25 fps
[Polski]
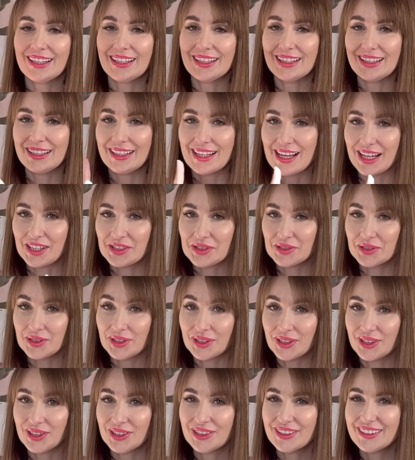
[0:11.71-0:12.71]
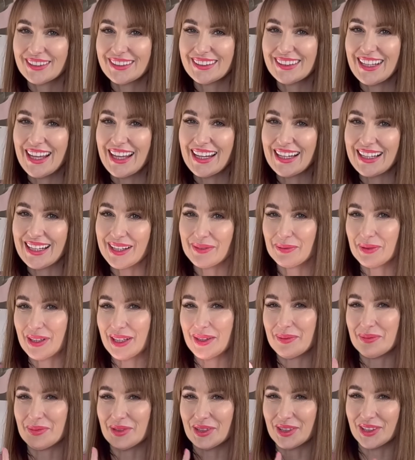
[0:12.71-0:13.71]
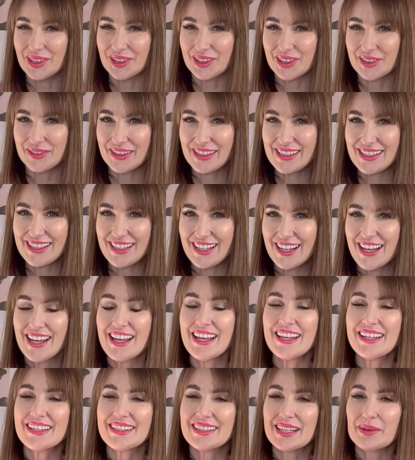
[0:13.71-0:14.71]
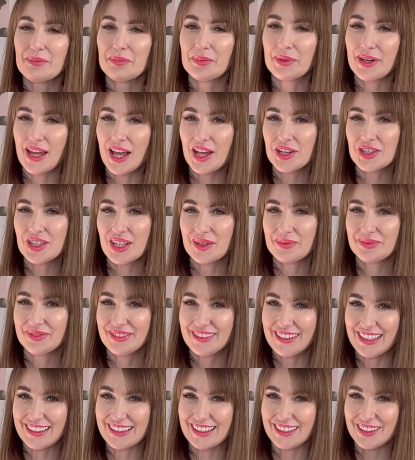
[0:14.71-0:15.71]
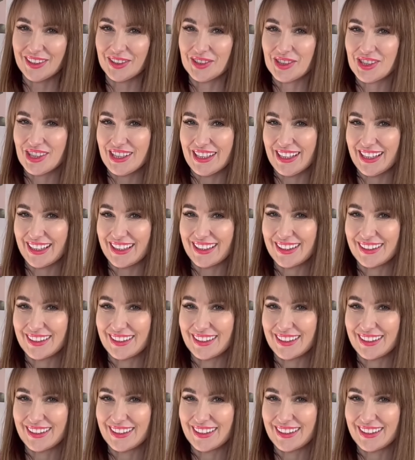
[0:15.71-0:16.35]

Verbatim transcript: i jak się do tego najlepiej przygotować. Zapraszam na ten odcinek.